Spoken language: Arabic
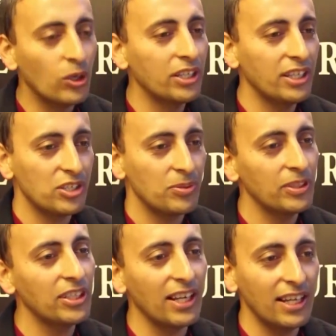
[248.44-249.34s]
كورنيش
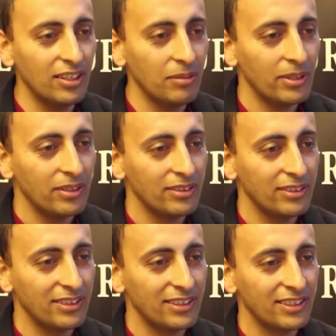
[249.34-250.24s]
المنطقه القديمه
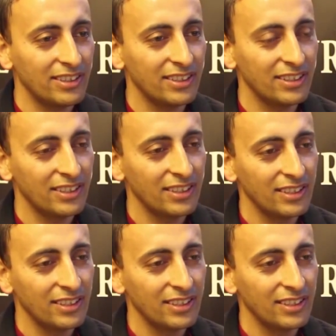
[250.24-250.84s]
تحكي